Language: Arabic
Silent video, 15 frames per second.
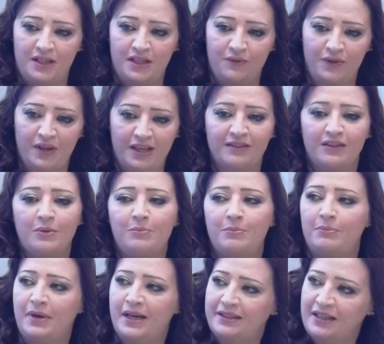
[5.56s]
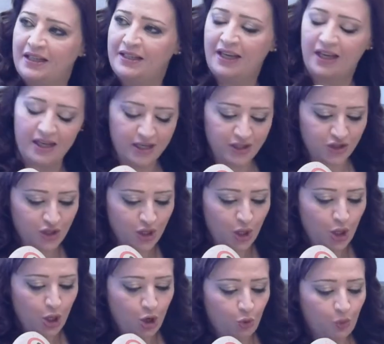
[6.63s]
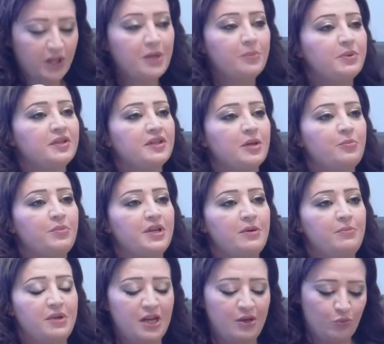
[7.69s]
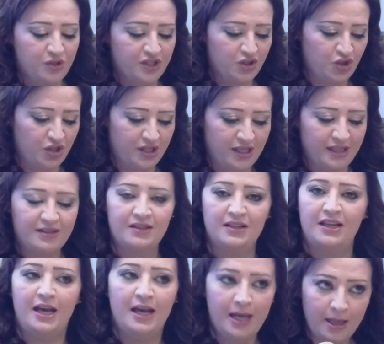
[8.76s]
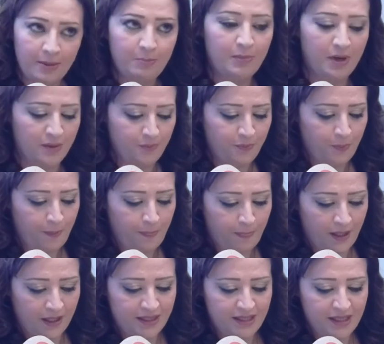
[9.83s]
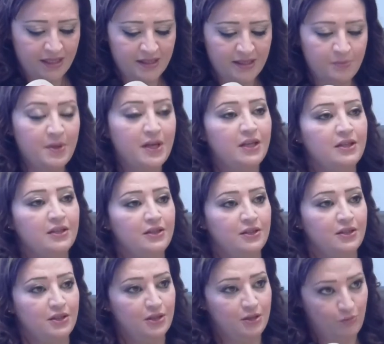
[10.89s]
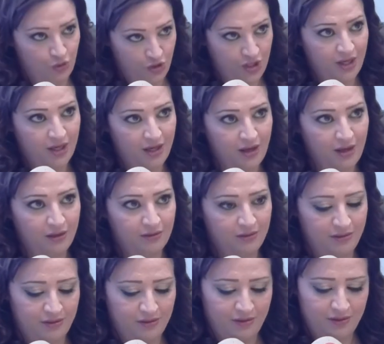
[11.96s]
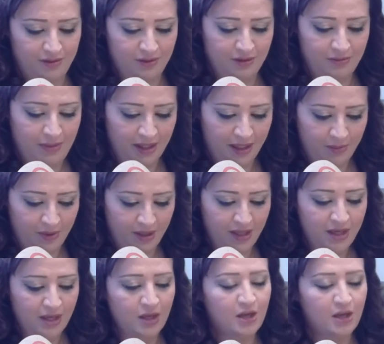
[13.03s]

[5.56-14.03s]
يعني في خضم هذا النقاش والخبرة الطبية من المستجدات الهامة التي أتى بها المشرع آه، المغربي